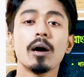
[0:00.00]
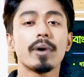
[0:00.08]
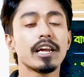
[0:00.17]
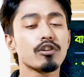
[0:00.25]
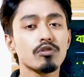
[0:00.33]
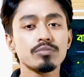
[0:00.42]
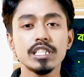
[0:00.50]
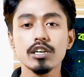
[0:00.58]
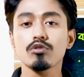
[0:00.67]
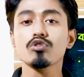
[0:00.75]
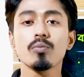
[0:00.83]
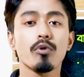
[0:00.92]
বা এরকম যে
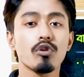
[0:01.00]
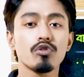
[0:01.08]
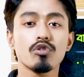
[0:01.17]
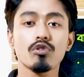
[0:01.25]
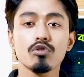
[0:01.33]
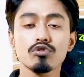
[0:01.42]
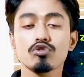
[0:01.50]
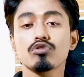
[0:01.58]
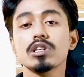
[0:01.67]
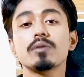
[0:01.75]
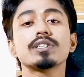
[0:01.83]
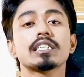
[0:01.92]
কোনো বর্ণ গোত্র
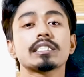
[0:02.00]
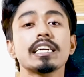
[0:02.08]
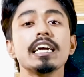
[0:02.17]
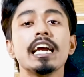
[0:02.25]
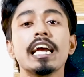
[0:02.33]
নির্বিশেষে